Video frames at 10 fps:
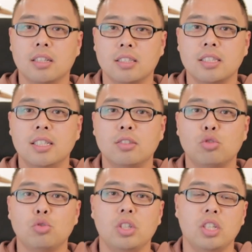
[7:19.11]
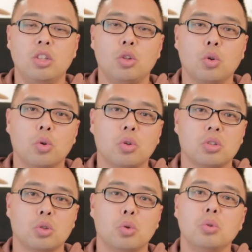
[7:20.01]
지낼 수
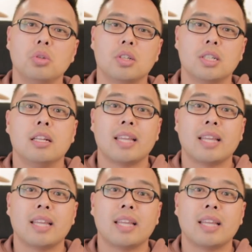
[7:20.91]
있도록 총력을